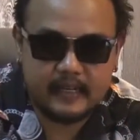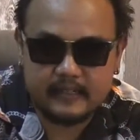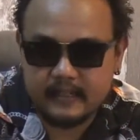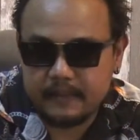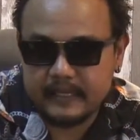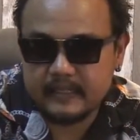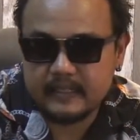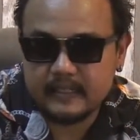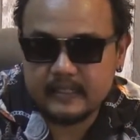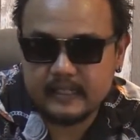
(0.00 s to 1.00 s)
ก็จะเป็น
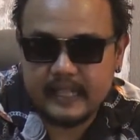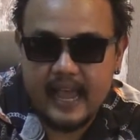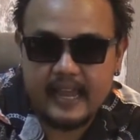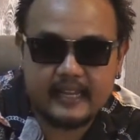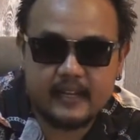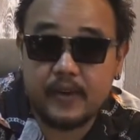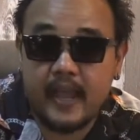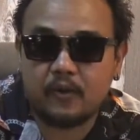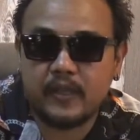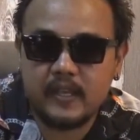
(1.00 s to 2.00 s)
สไตล์แน
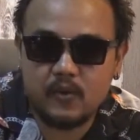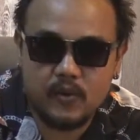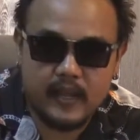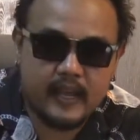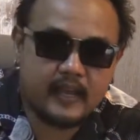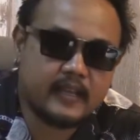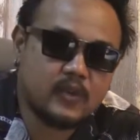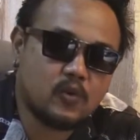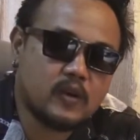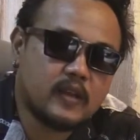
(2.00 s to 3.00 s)
วๆนี้อยู่นะฮะในยุค